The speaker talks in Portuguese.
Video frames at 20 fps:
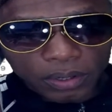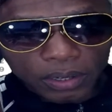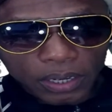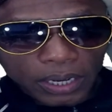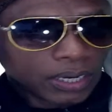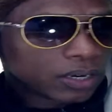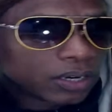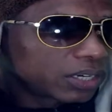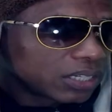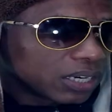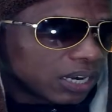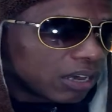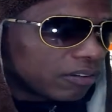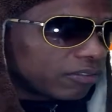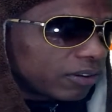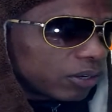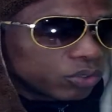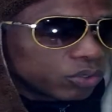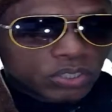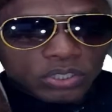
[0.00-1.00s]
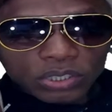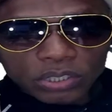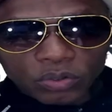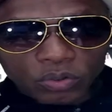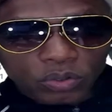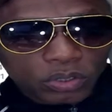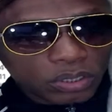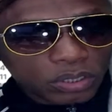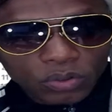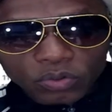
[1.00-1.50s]
Aí na hora de lavar eu tiro,
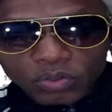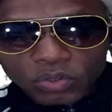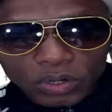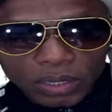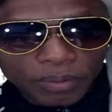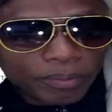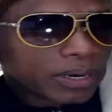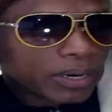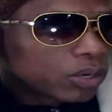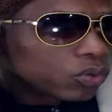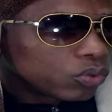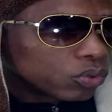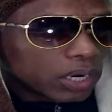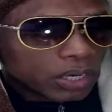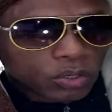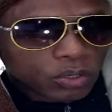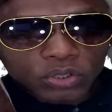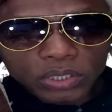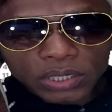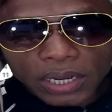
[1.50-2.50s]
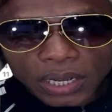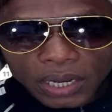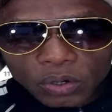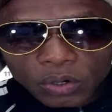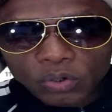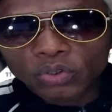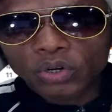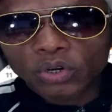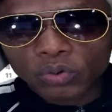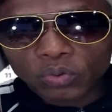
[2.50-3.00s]
ou então se eu lembrar o lugar que eu chegar,
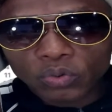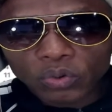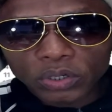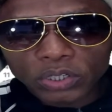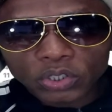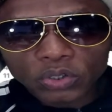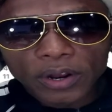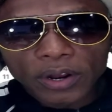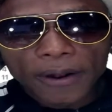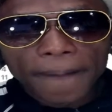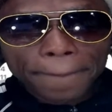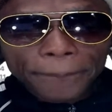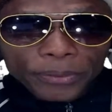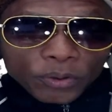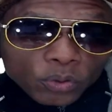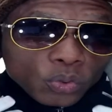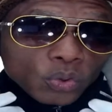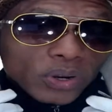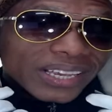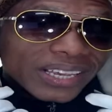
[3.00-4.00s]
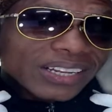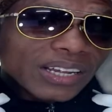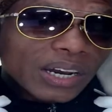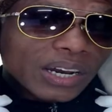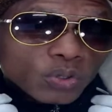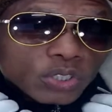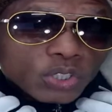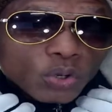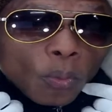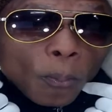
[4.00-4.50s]
eu jogo no lixo. O duro é que não
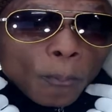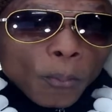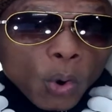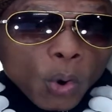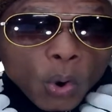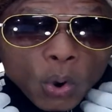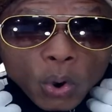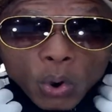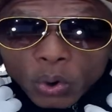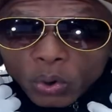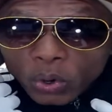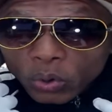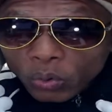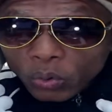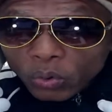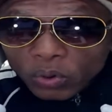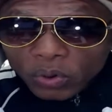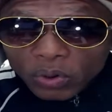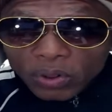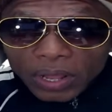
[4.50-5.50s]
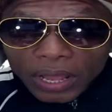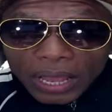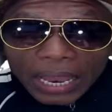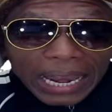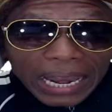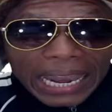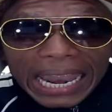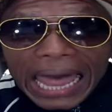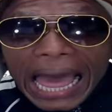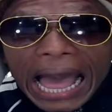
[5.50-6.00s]
é onde eu moro,
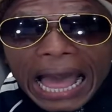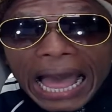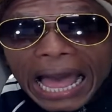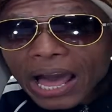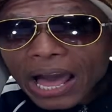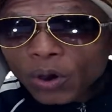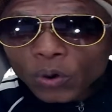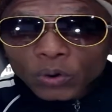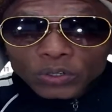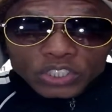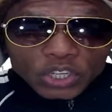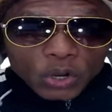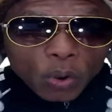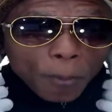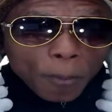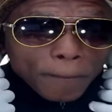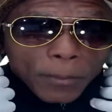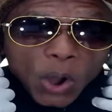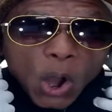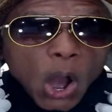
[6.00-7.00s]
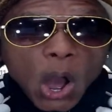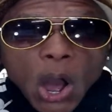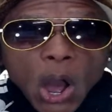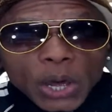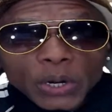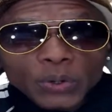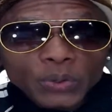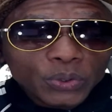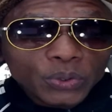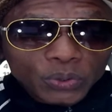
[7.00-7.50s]
lá onde eu
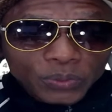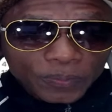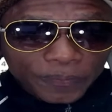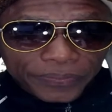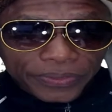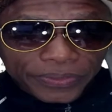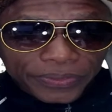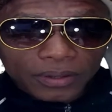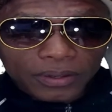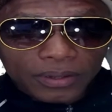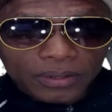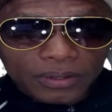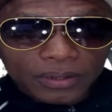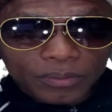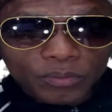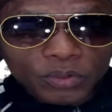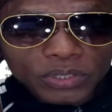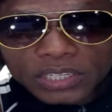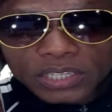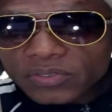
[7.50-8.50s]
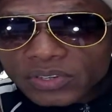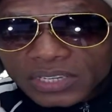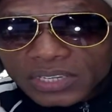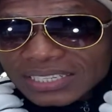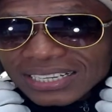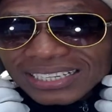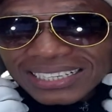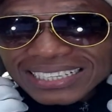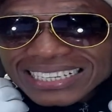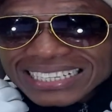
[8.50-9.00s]
moro, muitas vezes
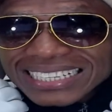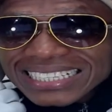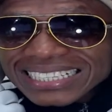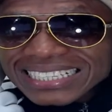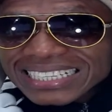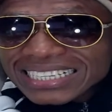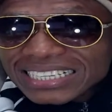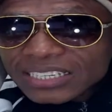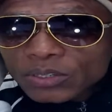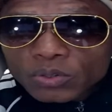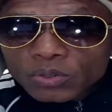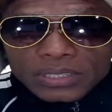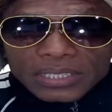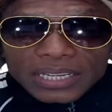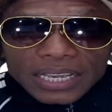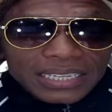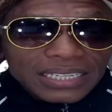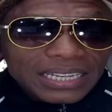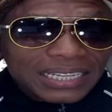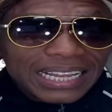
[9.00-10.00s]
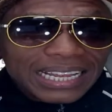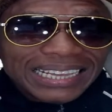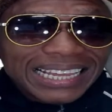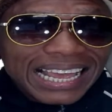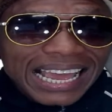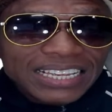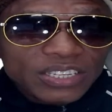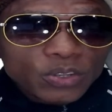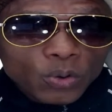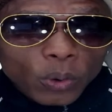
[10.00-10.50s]
você anda 5, 6, até
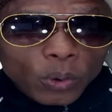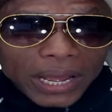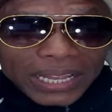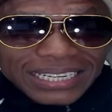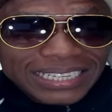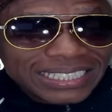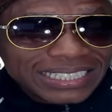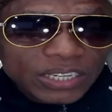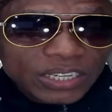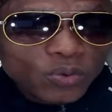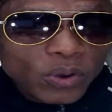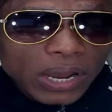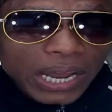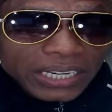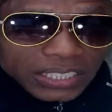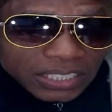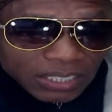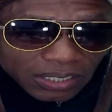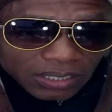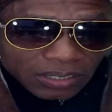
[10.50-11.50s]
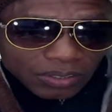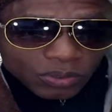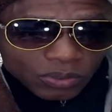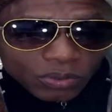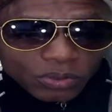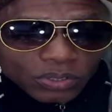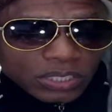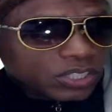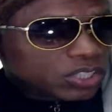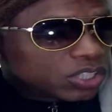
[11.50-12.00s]
10 quadras e você não acha
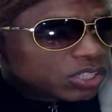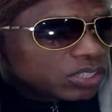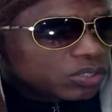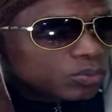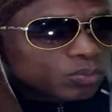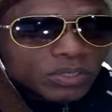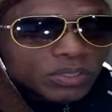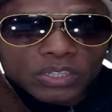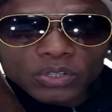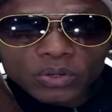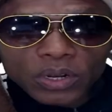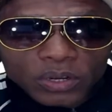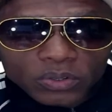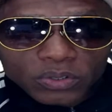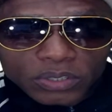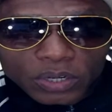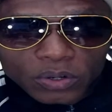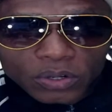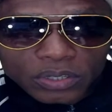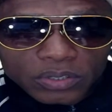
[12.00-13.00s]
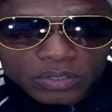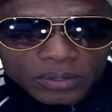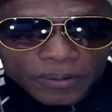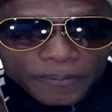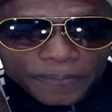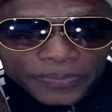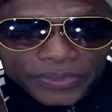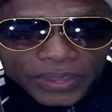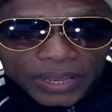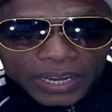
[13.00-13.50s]
um lixinho para você jogar os negócios.
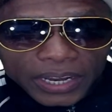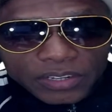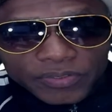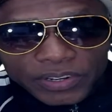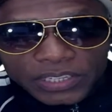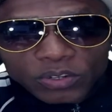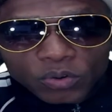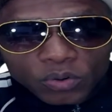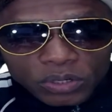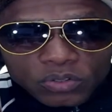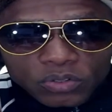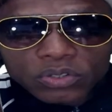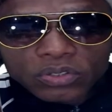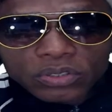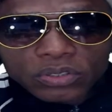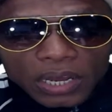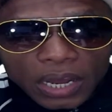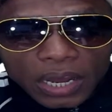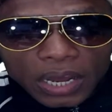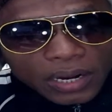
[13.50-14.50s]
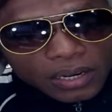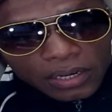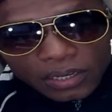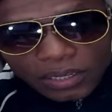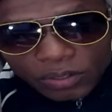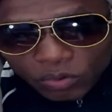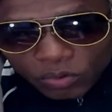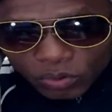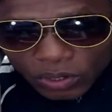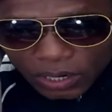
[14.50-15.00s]
Aí de vez em quando os caras, né,
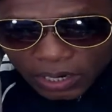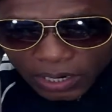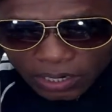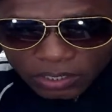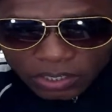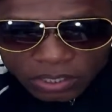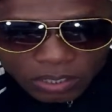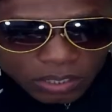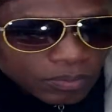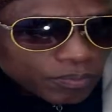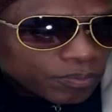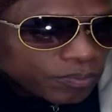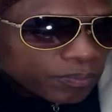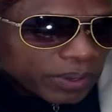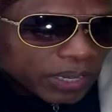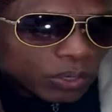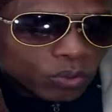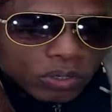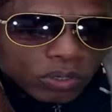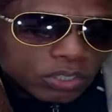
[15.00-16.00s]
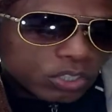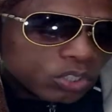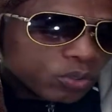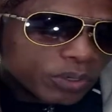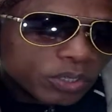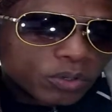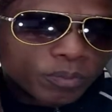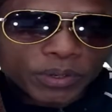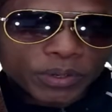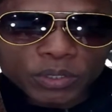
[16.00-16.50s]
do lugar pega o lixo,
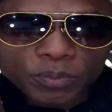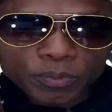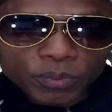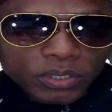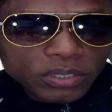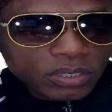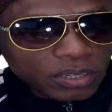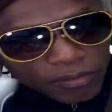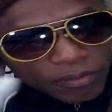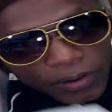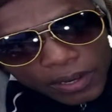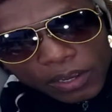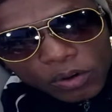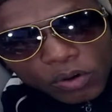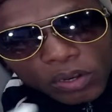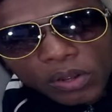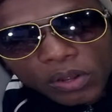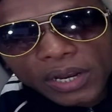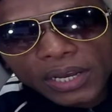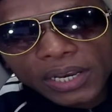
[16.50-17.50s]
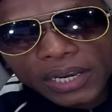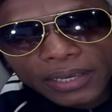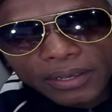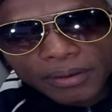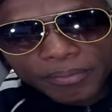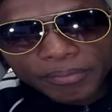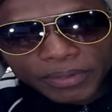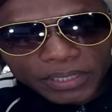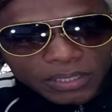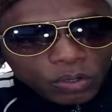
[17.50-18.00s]
põe no pé do poste, você vai e coloca
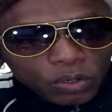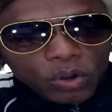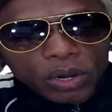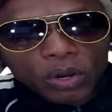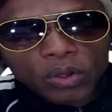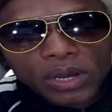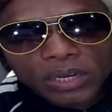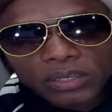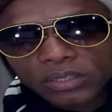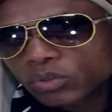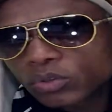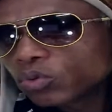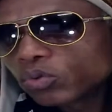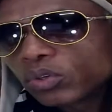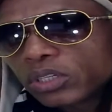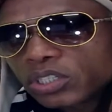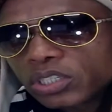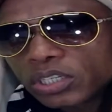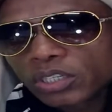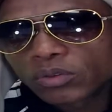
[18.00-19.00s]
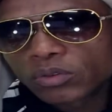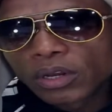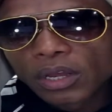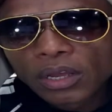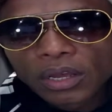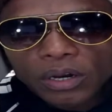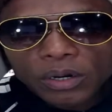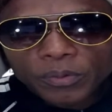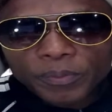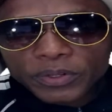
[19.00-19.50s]
ali. Mas você coloca, se o lixeiro,
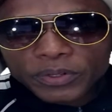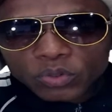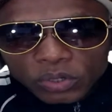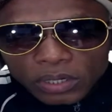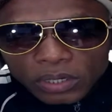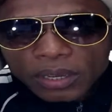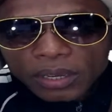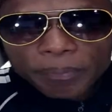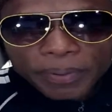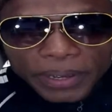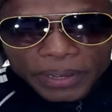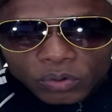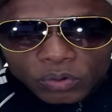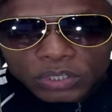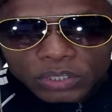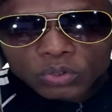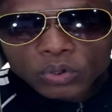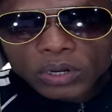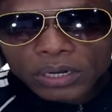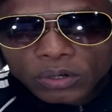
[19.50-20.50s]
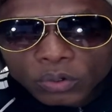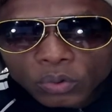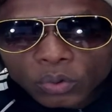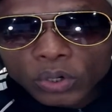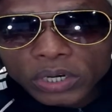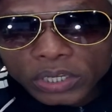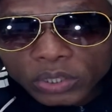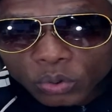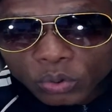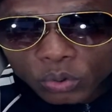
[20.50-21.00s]
a pessoa que pega o lixo, o
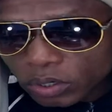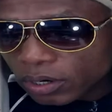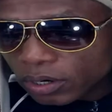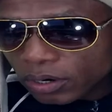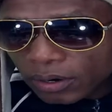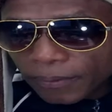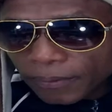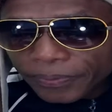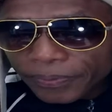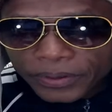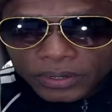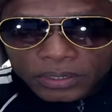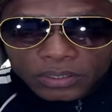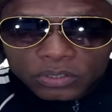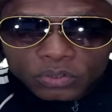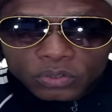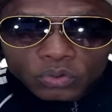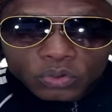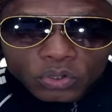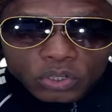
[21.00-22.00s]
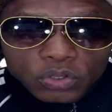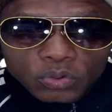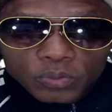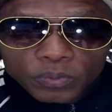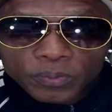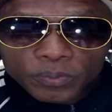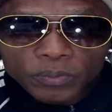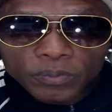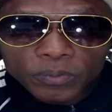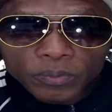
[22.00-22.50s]
coletor, Antes, no nosso,
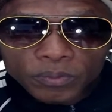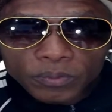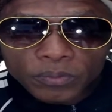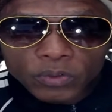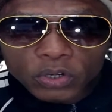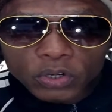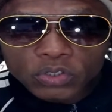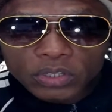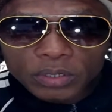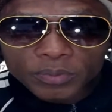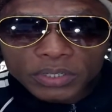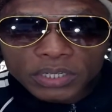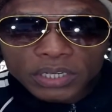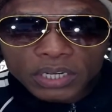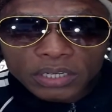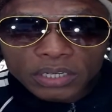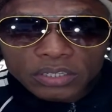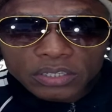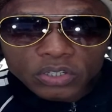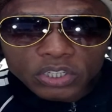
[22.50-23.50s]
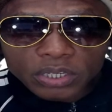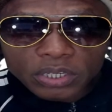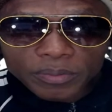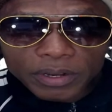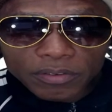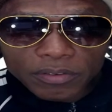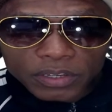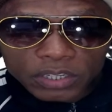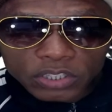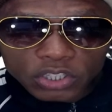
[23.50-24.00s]
no nosso tempo de criança, nós
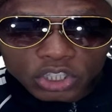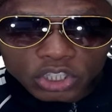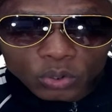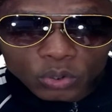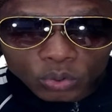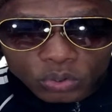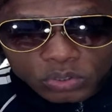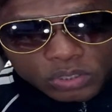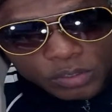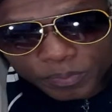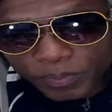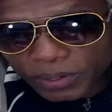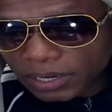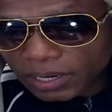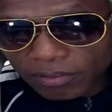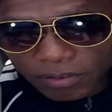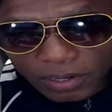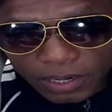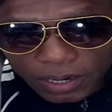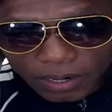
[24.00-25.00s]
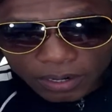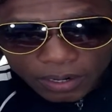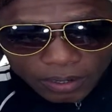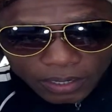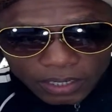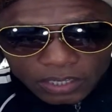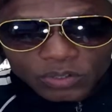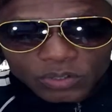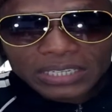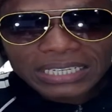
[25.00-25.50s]
chamava ele de cheiroso. Esse pegava ar,
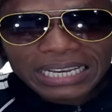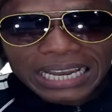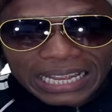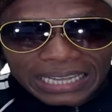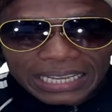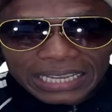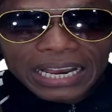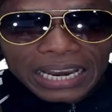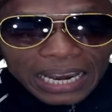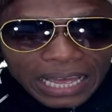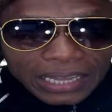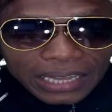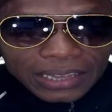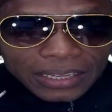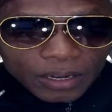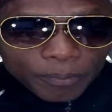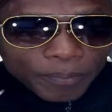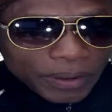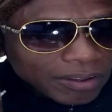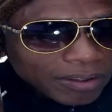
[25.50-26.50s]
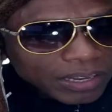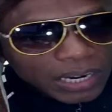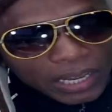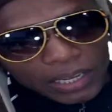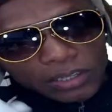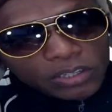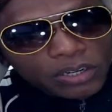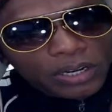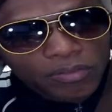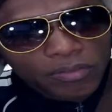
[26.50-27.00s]
porque tinha umas latas, era lata. Ele pegava
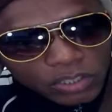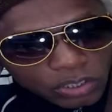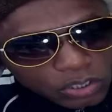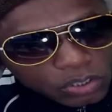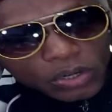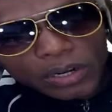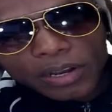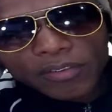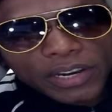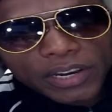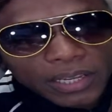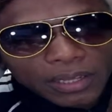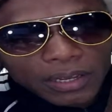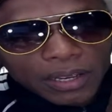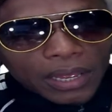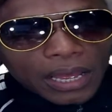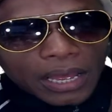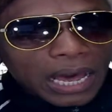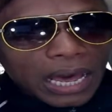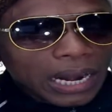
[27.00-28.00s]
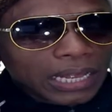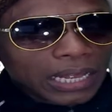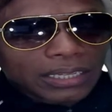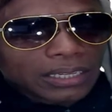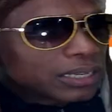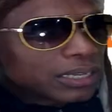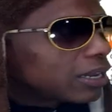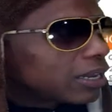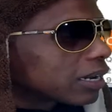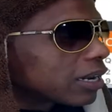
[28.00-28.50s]
lata, jogava lixo, jogava lata. A lata
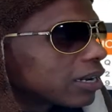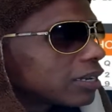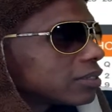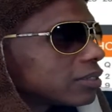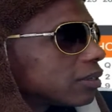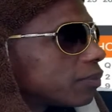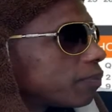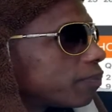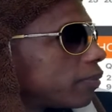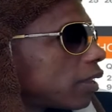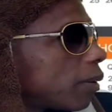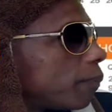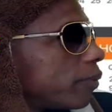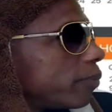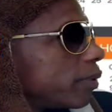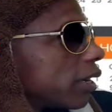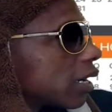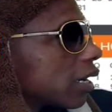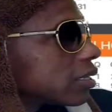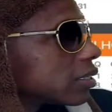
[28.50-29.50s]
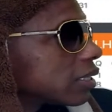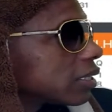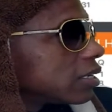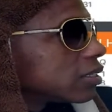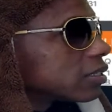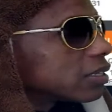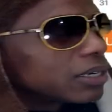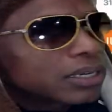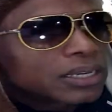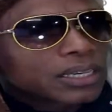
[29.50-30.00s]
da casa, da primeira casa da
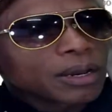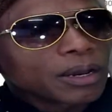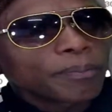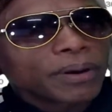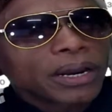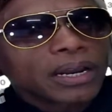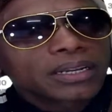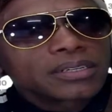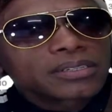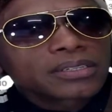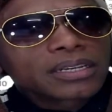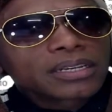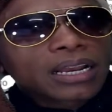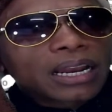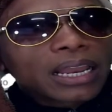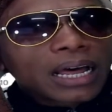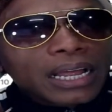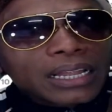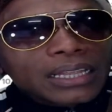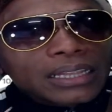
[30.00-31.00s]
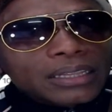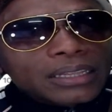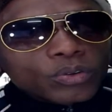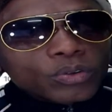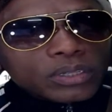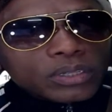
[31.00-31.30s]
esquina aqui, ia parar na esquina lá do